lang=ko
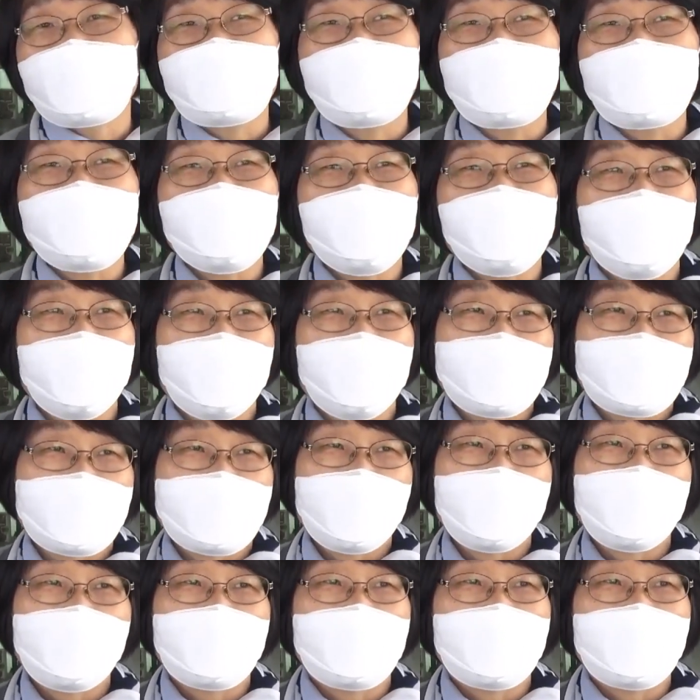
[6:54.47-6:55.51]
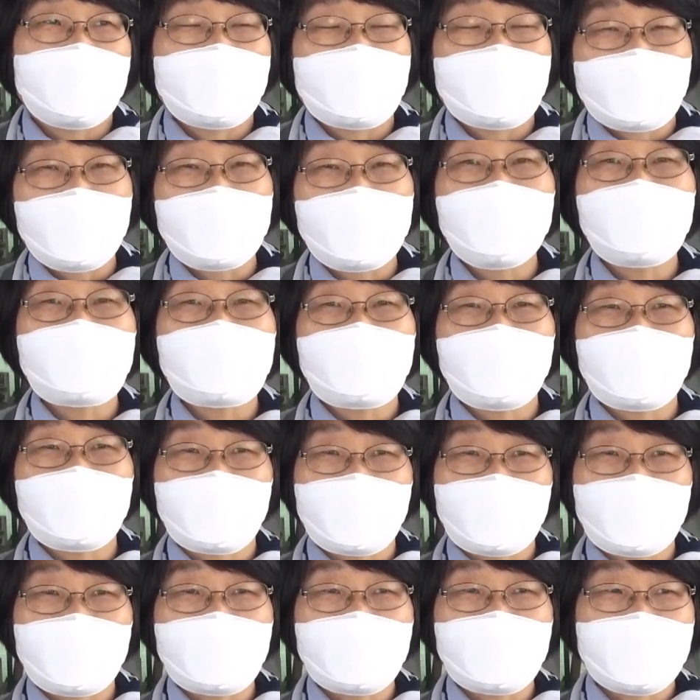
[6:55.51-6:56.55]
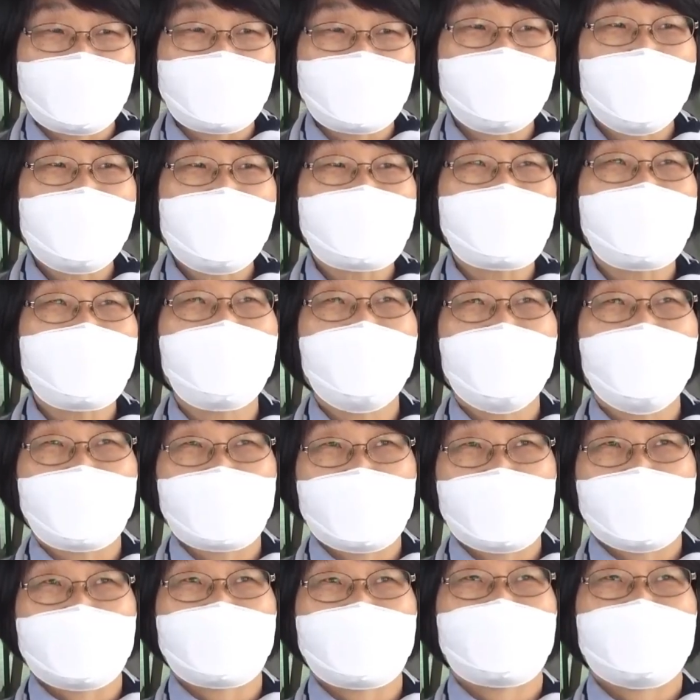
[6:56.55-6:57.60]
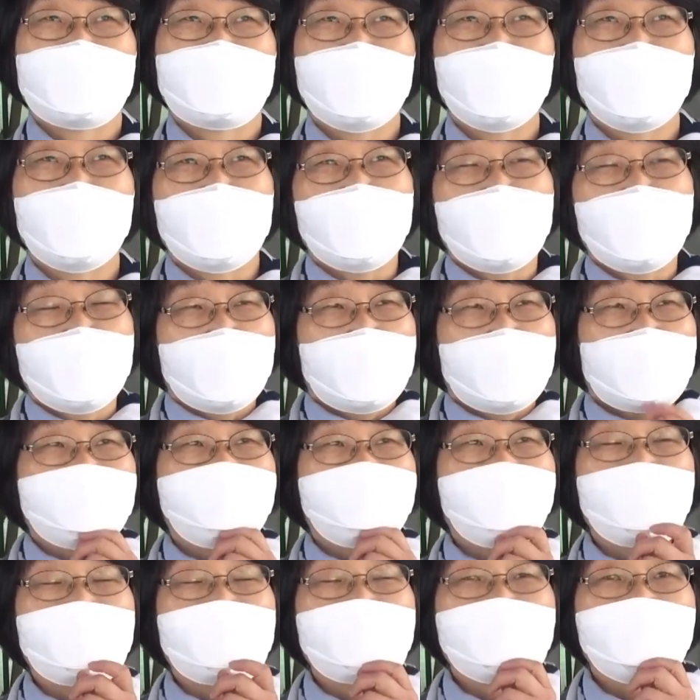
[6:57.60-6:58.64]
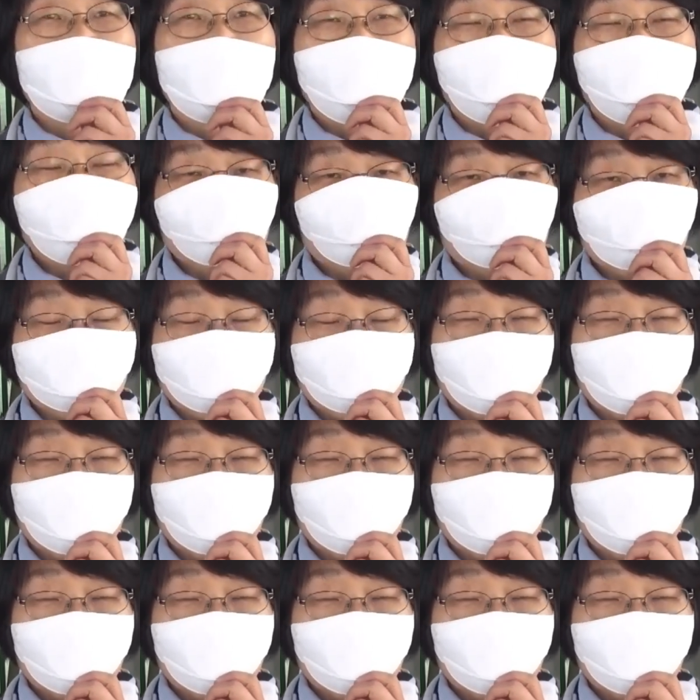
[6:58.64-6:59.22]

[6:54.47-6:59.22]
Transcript: 동의해서 서포터즈로 지금 활동하고 있습니다. 근데 이제